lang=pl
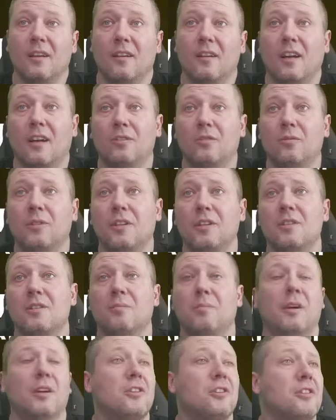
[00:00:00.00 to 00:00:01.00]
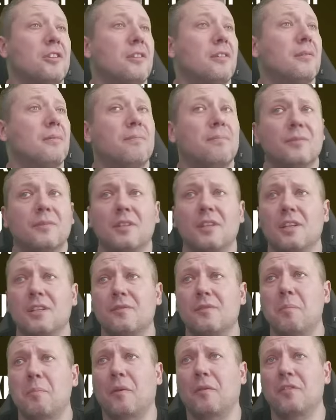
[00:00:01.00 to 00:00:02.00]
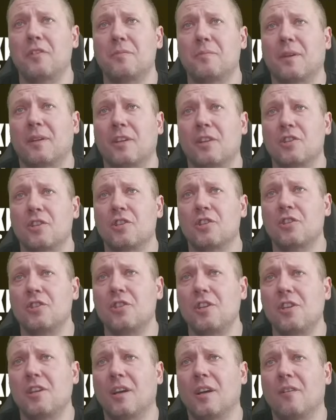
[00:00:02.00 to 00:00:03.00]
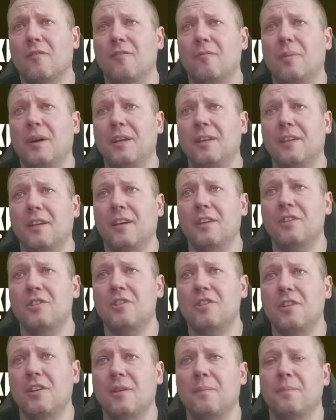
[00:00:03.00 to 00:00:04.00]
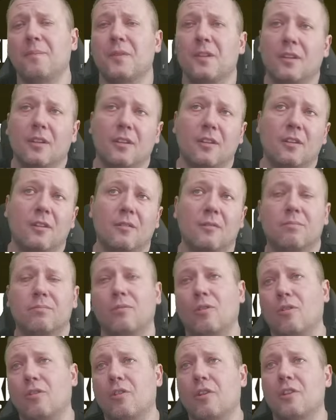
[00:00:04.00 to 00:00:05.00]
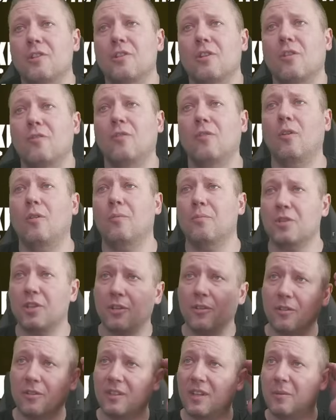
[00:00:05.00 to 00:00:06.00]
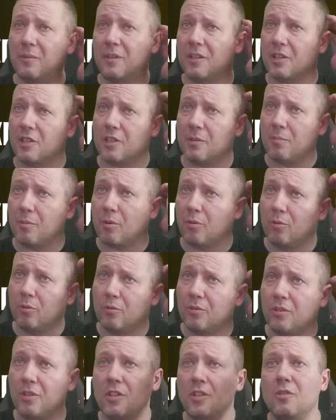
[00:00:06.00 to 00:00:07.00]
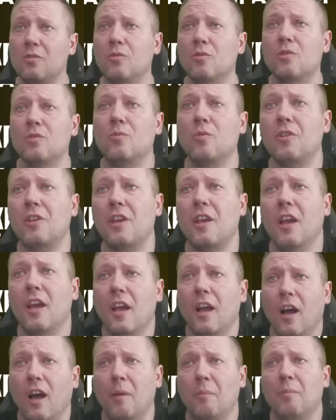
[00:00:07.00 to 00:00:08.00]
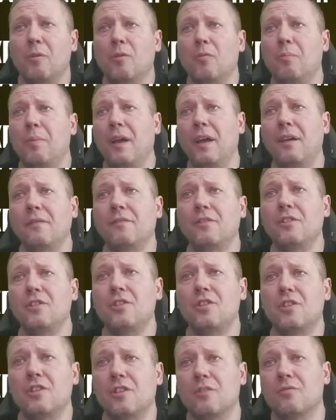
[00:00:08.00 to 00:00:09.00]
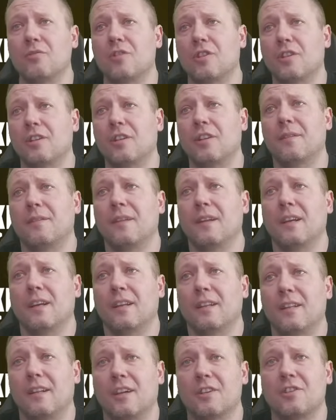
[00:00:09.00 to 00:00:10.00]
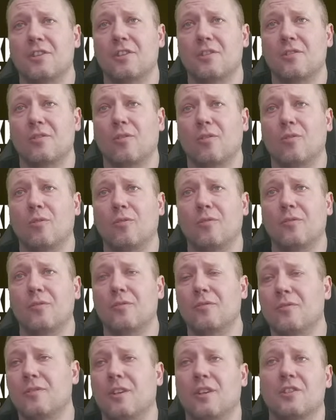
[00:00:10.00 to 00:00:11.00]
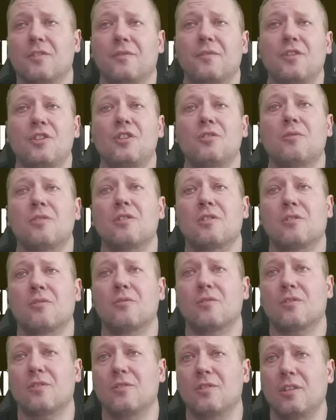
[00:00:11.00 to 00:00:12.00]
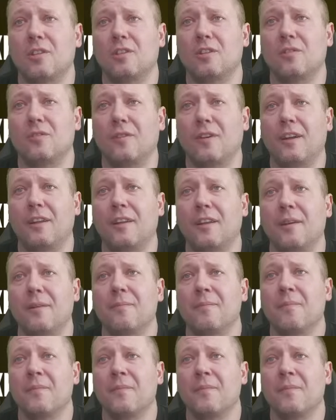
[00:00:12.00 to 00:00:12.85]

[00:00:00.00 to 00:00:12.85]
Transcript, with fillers: A tutaj zobaczcie, mm, jest wypowiedź pana rzecznika. W Binance e, okresowo przeglądamy nasze produkty i usługi, aby upewnić się, że te nasze, soru, y, nasze wysiłki są skoncentrowane